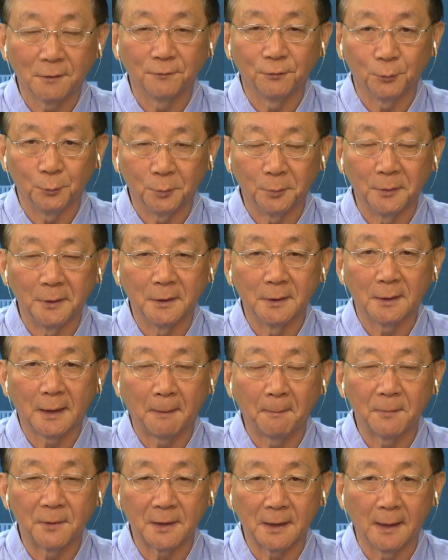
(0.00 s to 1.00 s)
政府部门，
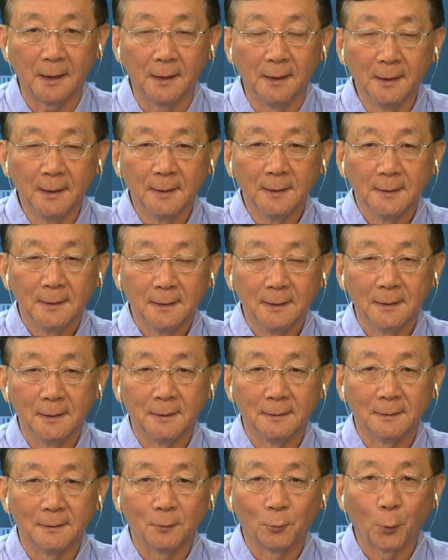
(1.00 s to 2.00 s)
他们在
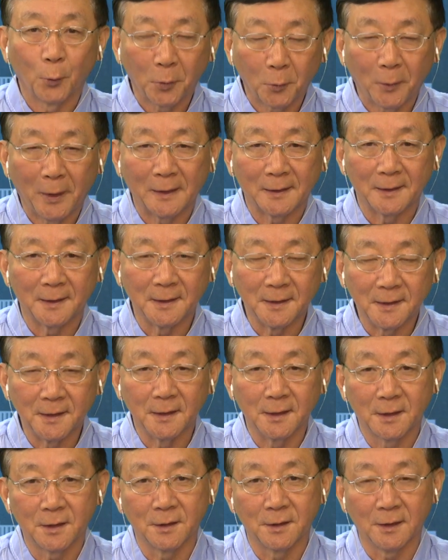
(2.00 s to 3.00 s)
呃规划的一
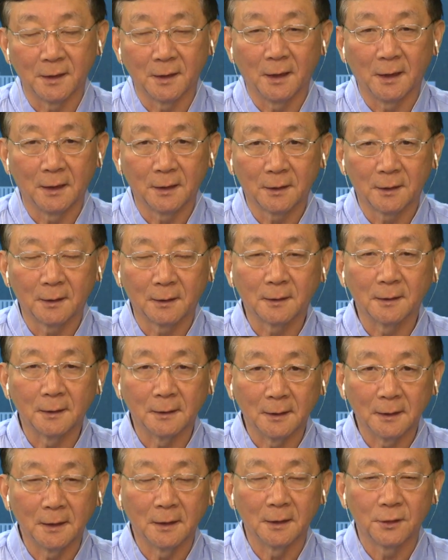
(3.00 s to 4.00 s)
些事情哈，可
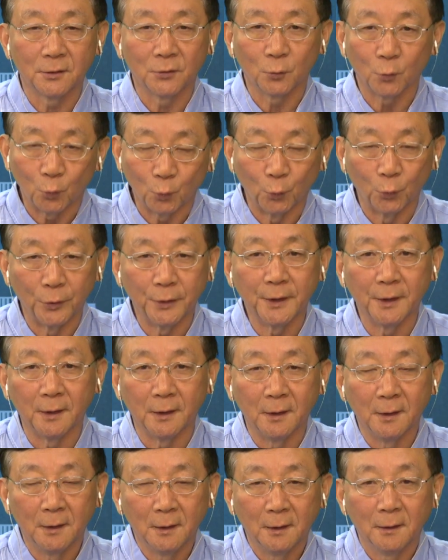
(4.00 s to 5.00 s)
能也是鼓
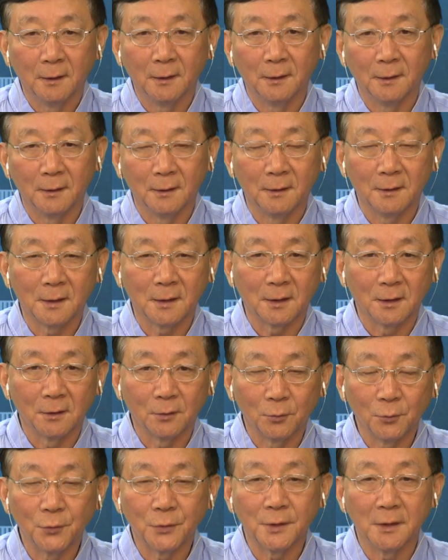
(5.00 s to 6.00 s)
励呃这个
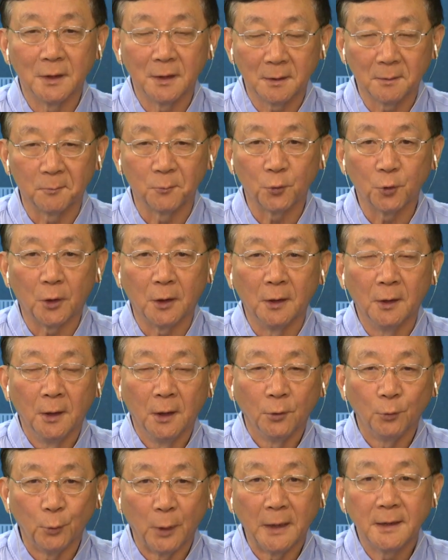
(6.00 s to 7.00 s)
公司呢这么做。
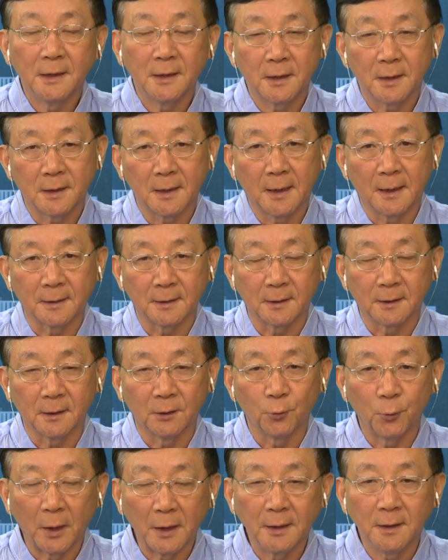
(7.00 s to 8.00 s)
原因是这样子
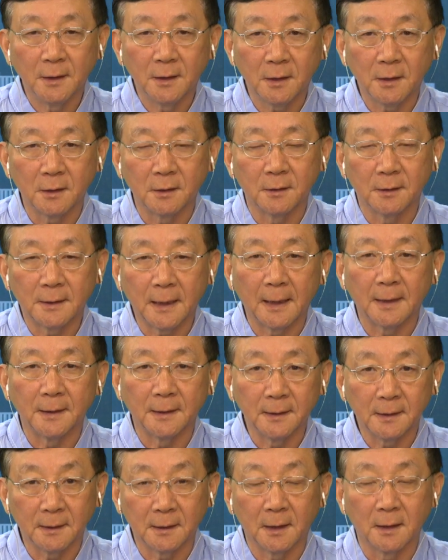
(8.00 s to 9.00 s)
的，原因是在
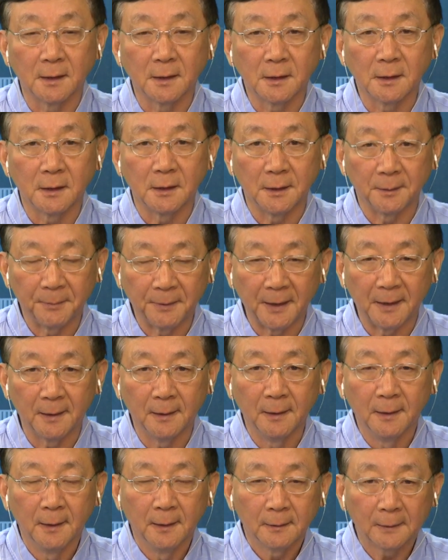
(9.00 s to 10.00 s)
一个城市里
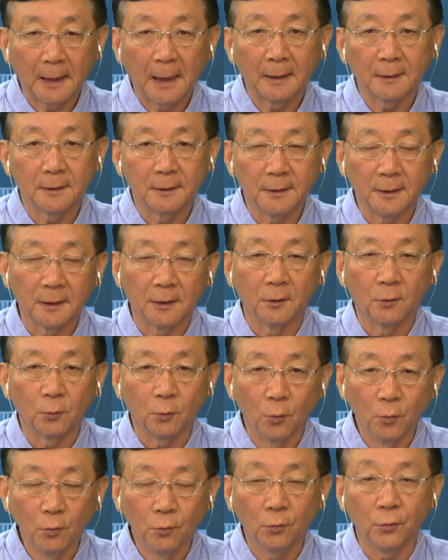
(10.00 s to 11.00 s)
边，它的那个
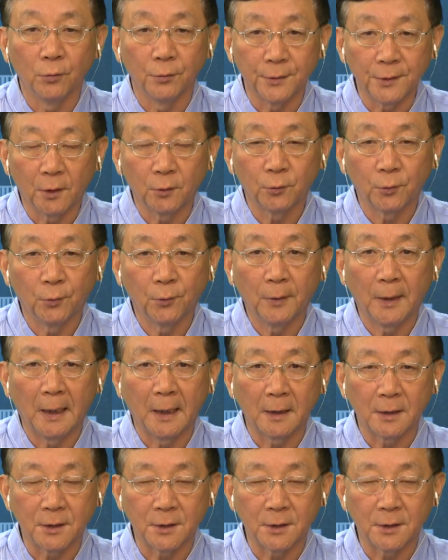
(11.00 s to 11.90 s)
公共交通啊，